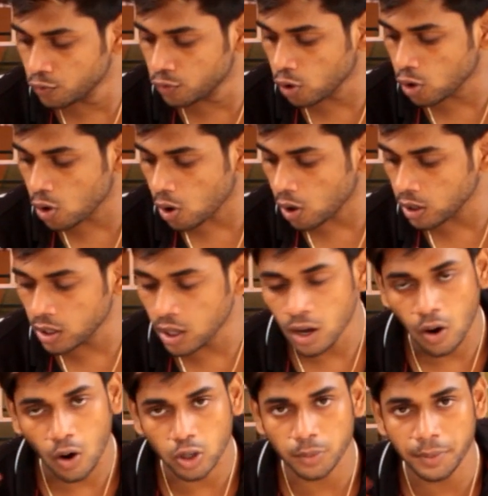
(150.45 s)
वो कॉल
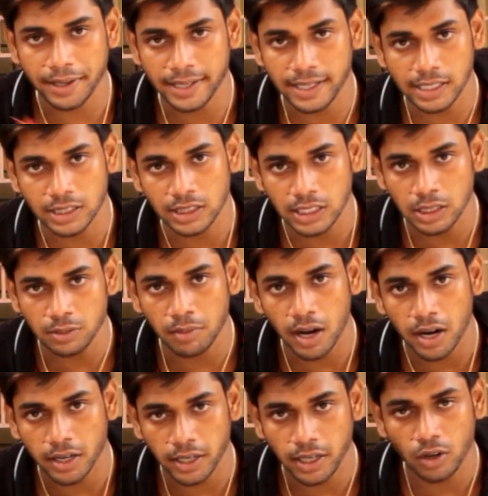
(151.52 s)
ऑटोमेटिकली तीन
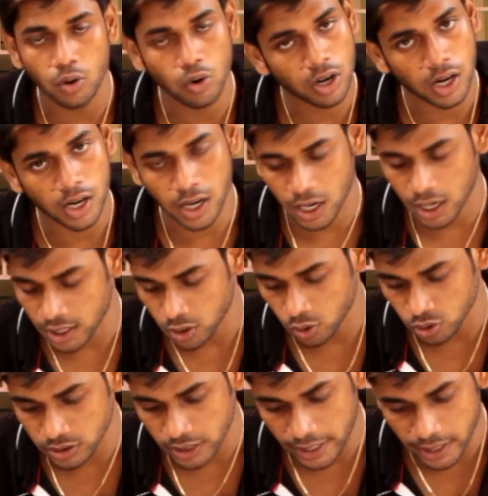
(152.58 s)
बार रिंग होकर कट
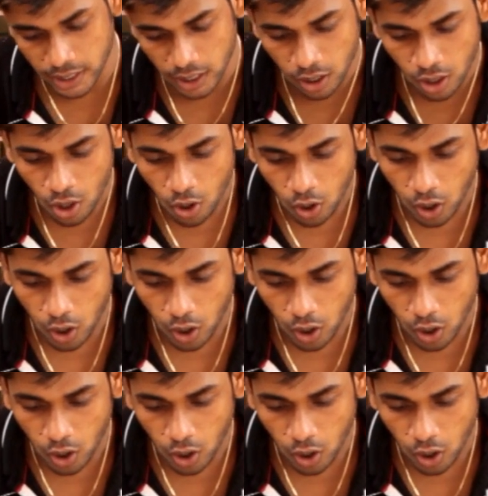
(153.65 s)
हो जाएगा